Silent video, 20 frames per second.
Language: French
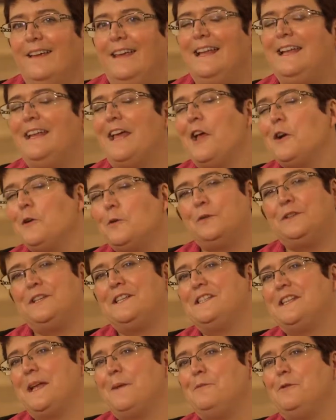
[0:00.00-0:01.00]
Il est
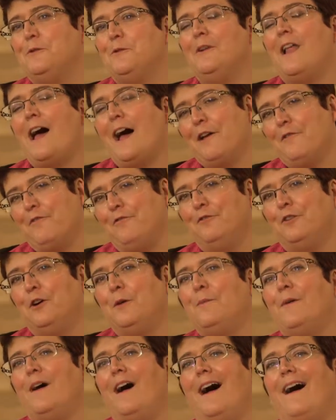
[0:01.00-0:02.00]
incontestable que la
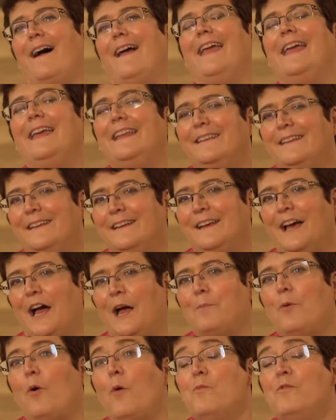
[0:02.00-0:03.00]
réforme a aidé
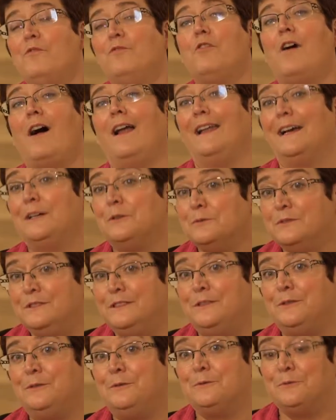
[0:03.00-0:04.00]
à promouvoir la
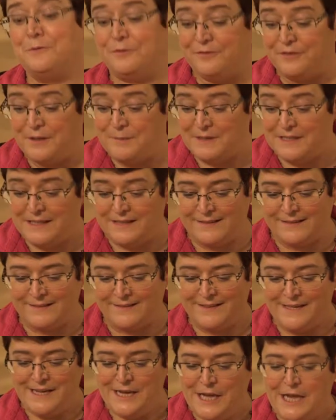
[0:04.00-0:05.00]
condition
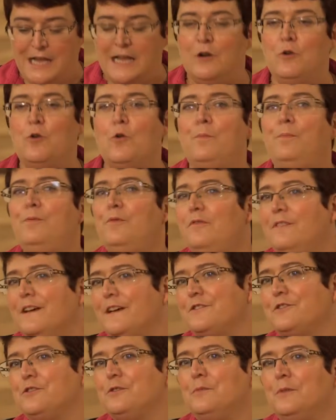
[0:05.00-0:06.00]
féminine. Le
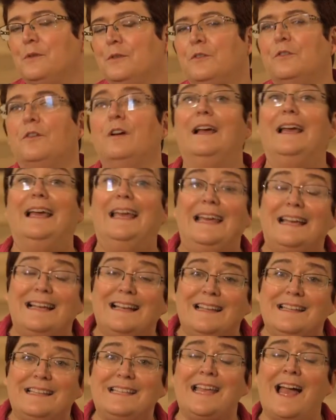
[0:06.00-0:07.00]
bouleversement
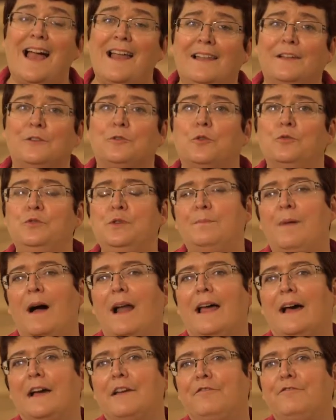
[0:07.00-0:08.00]
ecclésial introduit par
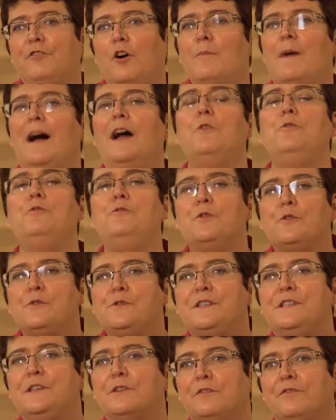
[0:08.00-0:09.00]
la réforme a eu
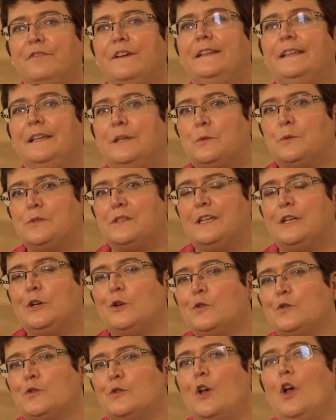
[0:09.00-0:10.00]
aussi en fait des
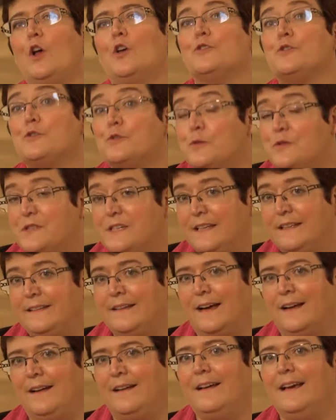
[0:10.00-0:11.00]
conséquences
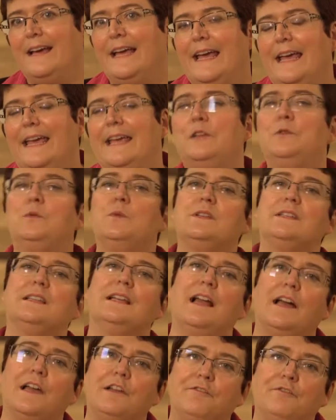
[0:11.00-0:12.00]
sociétales. Et donc c'est
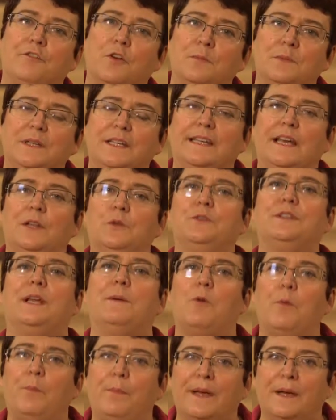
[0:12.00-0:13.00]
la réforme qui a
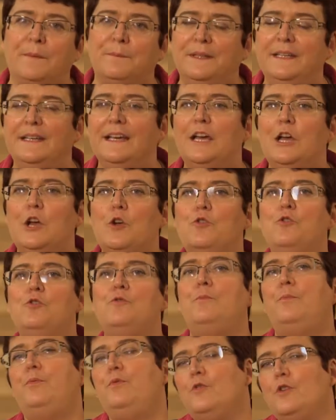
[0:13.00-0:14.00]
notamment permis
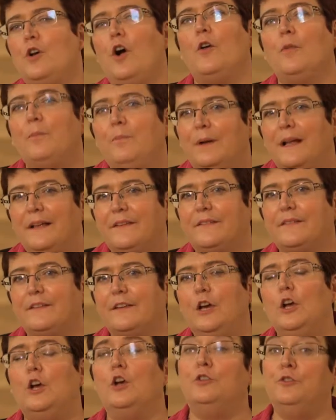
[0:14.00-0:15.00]
une plus grande place
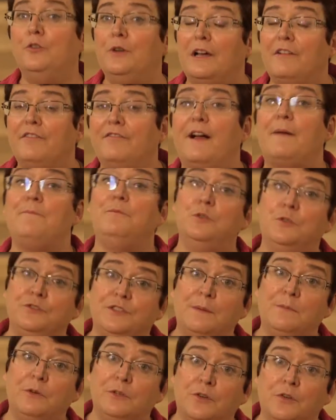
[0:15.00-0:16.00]
de la femme,
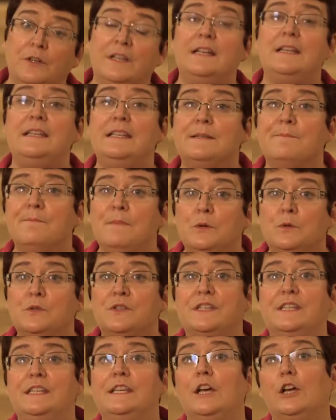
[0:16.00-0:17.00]
notamment dans l'Église, mais
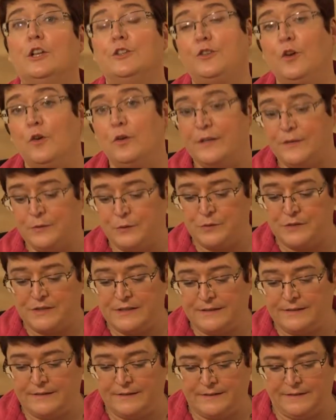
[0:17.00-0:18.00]
aussi dans les
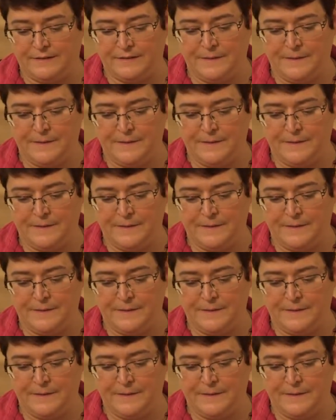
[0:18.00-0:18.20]
sociétés.